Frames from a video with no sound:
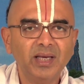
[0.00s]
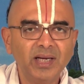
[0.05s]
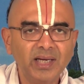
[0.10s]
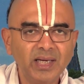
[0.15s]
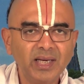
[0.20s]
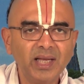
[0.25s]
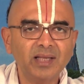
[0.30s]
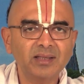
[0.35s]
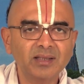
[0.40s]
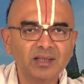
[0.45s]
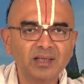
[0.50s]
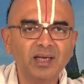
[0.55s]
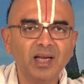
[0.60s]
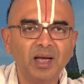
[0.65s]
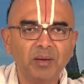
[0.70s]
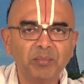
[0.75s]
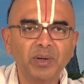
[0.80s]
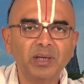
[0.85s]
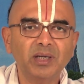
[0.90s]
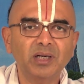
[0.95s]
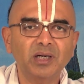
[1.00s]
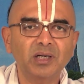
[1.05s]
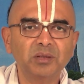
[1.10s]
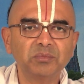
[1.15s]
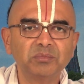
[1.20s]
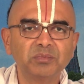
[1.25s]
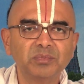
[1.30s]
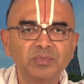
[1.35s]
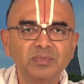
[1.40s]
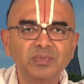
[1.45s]
என்ன அதுக்கு நான்
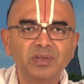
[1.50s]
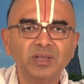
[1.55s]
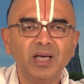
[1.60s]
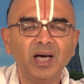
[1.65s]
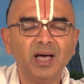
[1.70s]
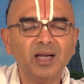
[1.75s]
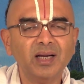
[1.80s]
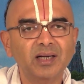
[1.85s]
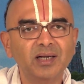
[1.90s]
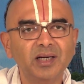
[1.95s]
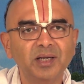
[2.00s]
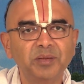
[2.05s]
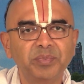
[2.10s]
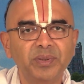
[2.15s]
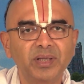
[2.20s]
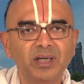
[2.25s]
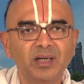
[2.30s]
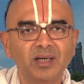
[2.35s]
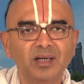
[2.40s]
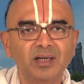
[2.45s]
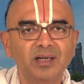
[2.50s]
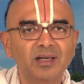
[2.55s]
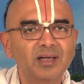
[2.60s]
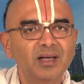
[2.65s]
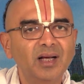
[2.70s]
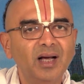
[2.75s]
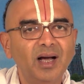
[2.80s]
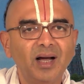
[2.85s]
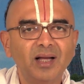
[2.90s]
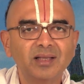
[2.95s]
பண்ணணும் யாரை கேட்பீர்கள்
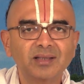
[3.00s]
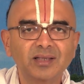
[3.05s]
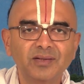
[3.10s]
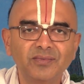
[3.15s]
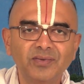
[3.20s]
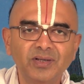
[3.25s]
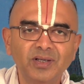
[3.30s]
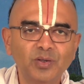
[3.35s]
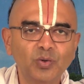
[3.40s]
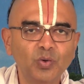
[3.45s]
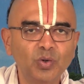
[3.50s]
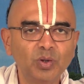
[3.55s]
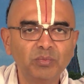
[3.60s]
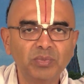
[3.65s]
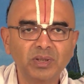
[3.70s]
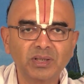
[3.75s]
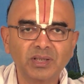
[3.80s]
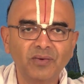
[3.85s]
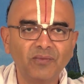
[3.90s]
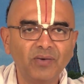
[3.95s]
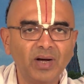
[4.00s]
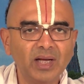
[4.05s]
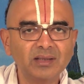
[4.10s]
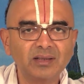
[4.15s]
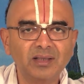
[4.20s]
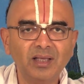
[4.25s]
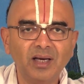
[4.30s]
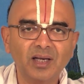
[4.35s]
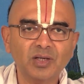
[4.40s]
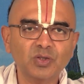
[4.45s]
அதுக்கு வீட்டு குடும்பத்துக்கு
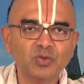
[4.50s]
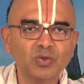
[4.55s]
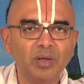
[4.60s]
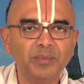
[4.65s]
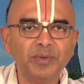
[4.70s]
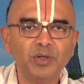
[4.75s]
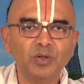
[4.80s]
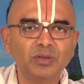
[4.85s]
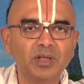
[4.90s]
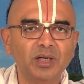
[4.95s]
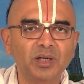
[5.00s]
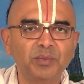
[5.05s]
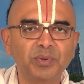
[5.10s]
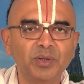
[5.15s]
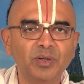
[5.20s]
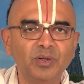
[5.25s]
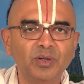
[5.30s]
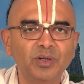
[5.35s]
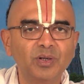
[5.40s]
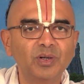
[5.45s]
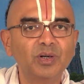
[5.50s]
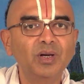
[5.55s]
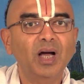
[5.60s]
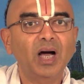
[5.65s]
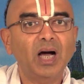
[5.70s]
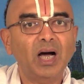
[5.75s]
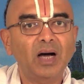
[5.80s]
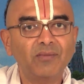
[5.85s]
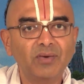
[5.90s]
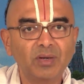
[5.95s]
வாத்தியார் சுவாமின்னு ஒருத்தர் இருப்பாரோ இல்லையோ
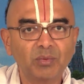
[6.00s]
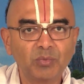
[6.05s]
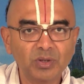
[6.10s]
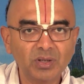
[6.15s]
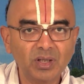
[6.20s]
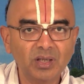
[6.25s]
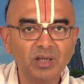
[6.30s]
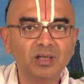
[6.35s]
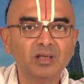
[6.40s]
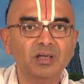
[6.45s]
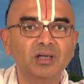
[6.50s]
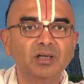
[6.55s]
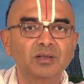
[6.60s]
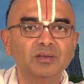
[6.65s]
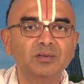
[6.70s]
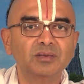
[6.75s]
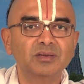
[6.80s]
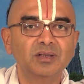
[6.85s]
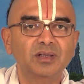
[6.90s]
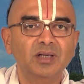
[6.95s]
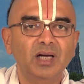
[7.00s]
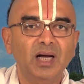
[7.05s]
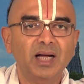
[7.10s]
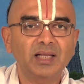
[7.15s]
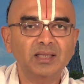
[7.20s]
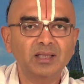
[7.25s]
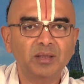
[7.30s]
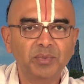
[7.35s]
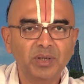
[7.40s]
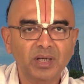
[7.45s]
அவர் முதல்ல இருக்கணும்
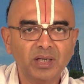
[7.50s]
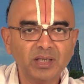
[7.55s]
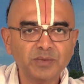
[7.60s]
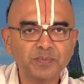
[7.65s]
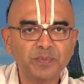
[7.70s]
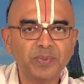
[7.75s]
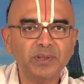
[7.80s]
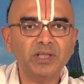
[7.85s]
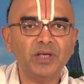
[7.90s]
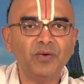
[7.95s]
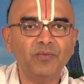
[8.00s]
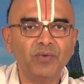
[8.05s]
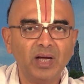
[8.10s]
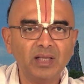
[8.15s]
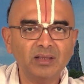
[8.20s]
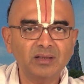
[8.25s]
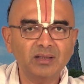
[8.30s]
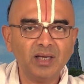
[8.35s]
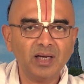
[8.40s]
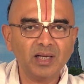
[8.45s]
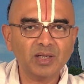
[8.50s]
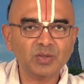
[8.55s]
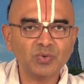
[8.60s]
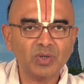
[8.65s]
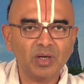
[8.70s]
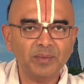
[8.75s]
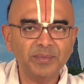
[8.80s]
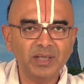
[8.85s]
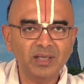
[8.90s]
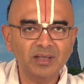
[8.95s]
அந்த பிருகஸ்பதி வாத்தியார்
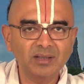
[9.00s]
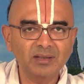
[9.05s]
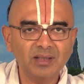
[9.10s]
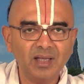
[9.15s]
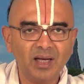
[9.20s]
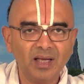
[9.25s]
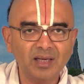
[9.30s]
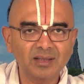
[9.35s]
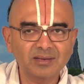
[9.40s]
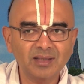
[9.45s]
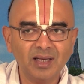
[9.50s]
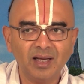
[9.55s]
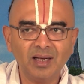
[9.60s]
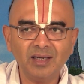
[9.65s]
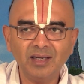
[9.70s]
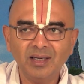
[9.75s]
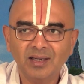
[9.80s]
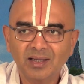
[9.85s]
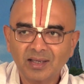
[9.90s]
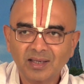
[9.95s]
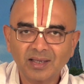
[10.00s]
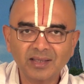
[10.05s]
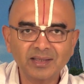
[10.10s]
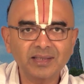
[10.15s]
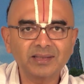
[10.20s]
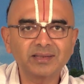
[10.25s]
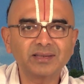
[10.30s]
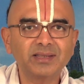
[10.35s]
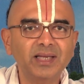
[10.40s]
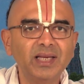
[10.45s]
சுவாமி இருந்தால்தான்
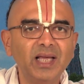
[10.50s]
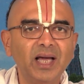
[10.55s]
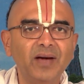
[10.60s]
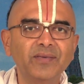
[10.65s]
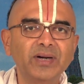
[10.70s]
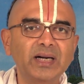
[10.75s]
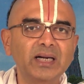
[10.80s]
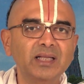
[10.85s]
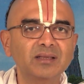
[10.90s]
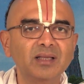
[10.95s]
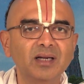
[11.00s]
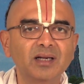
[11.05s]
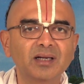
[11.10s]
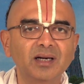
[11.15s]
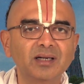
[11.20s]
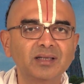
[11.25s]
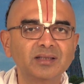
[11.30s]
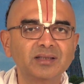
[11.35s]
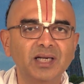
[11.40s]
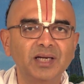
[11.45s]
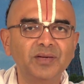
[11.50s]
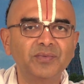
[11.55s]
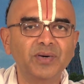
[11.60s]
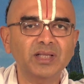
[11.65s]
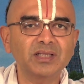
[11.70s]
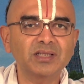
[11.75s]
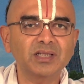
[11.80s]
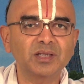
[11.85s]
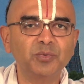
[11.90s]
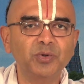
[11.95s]
இது இத்தனை அவரிடத்தில் கேட்டு
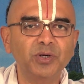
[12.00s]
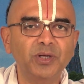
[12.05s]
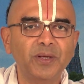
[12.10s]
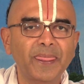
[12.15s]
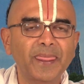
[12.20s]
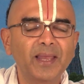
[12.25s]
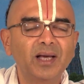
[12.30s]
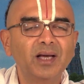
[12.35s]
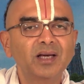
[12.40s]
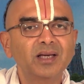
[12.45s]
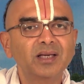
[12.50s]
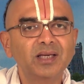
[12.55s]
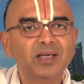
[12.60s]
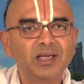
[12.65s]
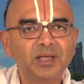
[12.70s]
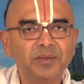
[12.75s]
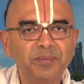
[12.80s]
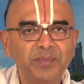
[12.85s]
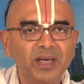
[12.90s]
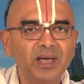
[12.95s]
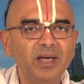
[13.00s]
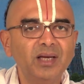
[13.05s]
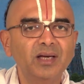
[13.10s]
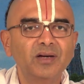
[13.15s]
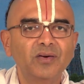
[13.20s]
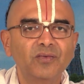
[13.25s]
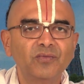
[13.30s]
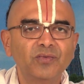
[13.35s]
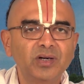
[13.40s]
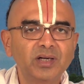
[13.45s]
தெளிவடைஞ்சிக்க முடியும் இனிமே
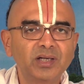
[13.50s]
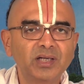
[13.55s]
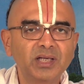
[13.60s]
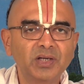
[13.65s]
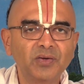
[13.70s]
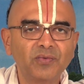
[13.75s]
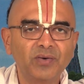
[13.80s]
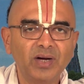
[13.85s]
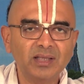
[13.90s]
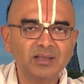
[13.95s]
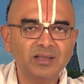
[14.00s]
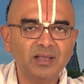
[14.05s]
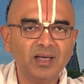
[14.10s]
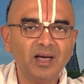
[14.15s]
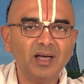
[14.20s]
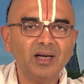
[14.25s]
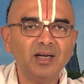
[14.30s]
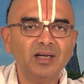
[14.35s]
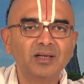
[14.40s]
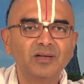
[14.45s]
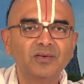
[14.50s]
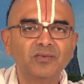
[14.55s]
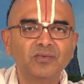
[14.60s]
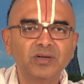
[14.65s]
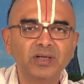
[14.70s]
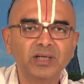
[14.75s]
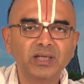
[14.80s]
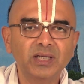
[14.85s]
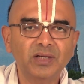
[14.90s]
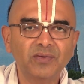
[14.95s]
வீட்டுக்கு வாத்தியார்
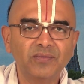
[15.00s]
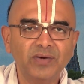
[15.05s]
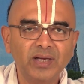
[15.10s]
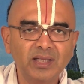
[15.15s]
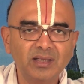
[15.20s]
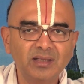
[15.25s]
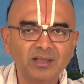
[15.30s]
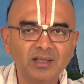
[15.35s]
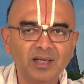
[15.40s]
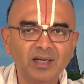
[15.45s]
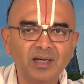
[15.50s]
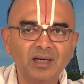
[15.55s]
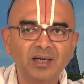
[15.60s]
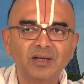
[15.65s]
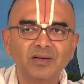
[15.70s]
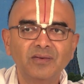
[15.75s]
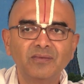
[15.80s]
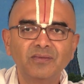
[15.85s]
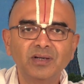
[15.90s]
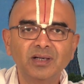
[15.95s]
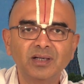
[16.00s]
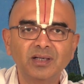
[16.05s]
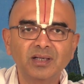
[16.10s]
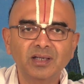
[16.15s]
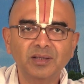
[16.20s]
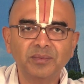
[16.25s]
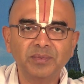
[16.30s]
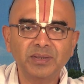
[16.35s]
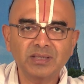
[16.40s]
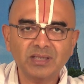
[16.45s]
வீட்டுக்கு வைத்தியர்
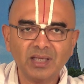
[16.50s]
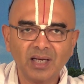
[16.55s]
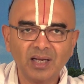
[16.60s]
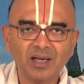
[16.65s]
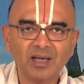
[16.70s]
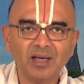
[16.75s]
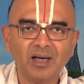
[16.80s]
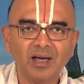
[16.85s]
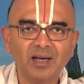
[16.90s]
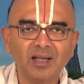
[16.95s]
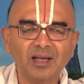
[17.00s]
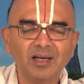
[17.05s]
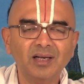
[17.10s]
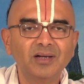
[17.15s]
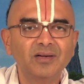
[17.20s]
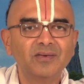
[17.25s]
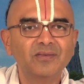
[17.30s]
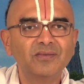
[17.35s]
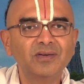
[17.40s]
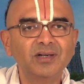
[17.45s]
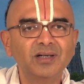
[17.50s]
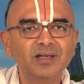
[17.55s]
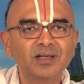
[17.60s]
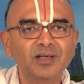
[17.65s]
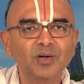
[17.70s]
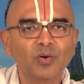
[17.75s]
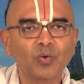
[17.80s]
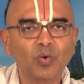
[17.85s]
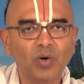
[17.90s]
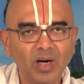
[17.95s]
வீட்டுக்கு மின்சாரக்காரர்
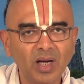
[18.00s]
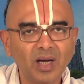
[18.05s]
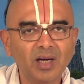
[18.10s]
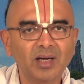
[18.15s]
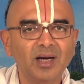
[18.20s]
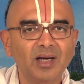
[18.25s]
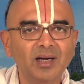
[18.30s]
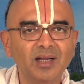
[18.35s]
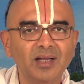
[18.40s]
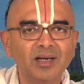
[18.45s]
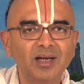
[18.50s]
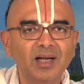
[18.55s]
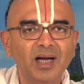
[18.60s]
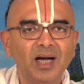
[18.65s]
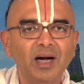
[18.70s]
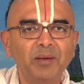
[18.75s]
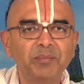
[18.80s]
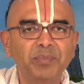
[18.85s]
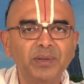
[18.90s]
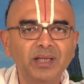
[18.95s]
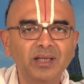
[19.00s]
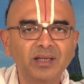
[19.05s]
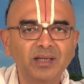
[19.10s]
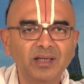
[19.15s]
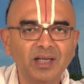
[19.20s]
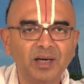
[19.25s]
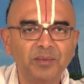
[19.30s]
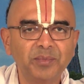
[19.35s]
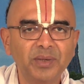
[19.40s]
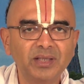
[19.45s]
வீட்டுக்கு கொழாக்காரர் அப்படின்னு
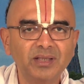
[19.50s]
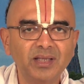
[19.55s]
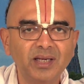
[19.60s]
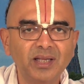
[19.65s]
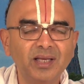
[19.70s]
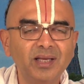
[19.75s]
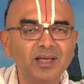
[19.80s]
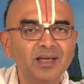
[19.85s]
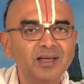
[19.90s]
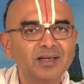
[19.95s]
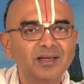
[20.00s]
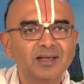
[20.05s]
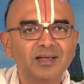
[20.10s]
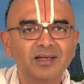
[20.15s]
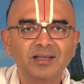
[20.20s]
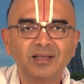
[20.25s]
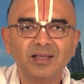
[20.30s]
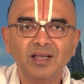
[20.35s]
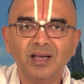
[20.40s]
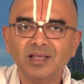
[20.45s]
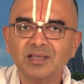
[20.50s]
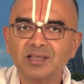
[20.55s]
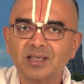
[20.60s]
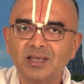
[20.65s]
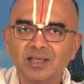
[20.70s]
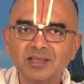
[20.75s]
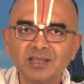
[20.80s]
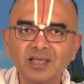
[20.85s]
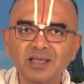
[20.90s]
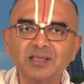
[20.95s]
இருக்கா மாதிரி இதெல்லாம்
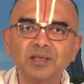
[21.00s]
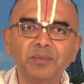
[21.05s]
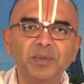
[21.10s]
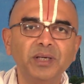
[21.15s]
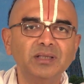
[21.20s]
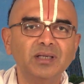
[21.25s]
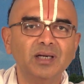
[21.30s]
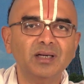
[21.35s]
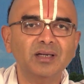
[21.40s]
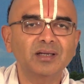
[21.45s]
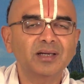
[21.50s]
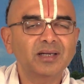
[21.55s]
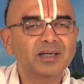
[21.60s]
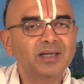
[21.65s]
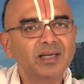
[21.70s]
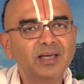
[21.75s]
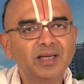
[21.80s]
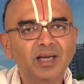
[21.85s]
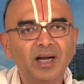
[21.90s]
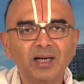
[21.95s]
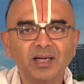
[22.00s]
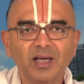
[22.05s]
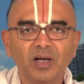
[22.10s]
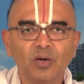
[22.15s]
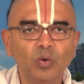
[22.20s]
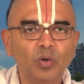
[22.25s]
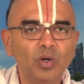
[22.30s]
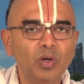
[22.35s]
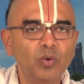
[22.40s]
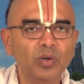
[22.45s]
சின்ன சின்ன சமாச்சாரம் இல்லாட்டா
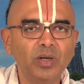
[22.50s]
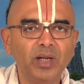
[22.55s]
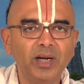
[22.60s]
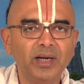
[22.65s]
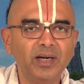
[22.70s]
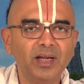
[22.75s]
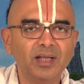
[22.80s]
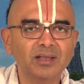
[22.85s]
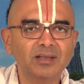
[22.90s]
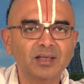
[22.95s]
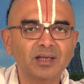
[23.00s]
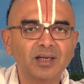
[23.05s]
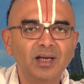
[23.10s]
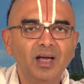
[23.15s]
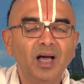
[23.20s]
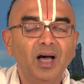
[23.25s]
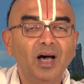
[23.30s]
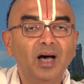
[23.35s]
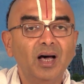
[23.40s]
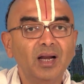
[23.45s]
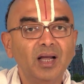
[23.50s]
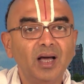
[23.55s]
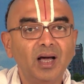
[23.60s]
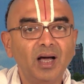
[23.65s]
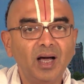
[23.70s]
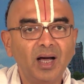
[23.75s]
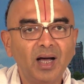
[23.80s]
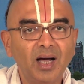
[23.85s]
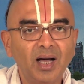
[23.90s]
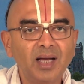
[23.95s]
கூட ஒன்றும் ஆயிடாது
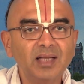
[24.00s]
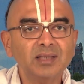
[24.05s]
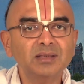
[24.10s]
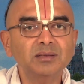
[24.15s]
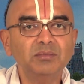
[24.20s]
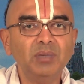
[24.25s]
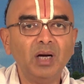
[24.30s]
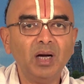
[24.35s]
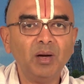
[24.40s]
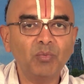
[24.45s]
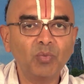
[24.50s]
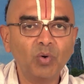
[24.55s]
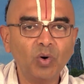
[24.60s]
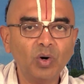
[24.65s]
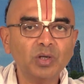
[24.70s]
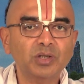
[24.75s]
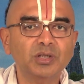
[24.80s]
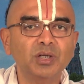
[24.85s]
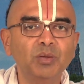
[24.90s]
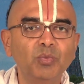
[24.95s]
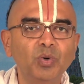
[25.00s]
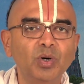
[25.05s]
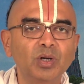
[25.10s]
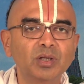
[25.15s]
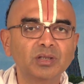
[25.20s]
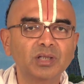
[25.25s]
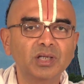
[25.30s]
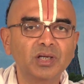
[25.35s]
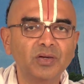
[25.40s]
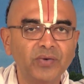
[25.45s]
ஆனால் ஆத்மா மோட்சம்
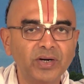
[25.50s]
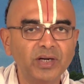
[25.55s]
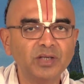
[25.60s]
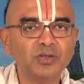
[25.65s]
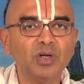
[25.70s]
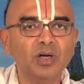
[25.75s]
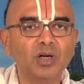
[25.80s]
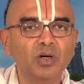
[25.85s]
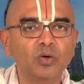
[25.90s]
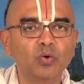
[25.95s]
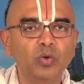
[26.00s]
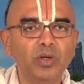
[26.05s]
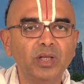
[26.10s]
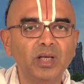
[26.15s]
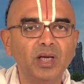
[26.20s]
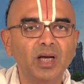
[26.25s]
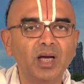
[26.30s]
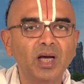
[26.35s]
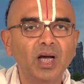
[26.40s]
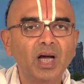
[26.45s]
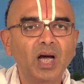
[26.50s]
போகிறதுக்கு வழி சொல்லக்கூடிய